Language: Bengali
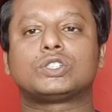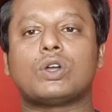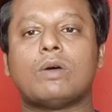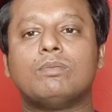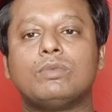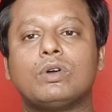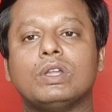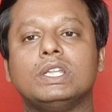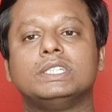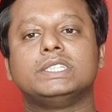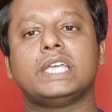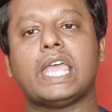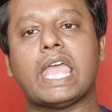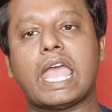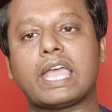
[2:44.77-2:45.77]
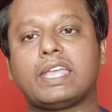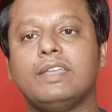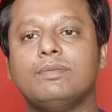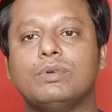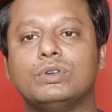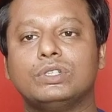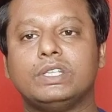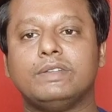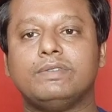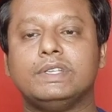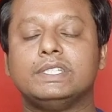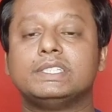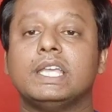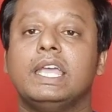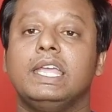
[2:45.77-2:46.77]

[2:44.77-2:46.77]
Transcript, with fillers: সব কলেজে একই ভর্তি ফিজ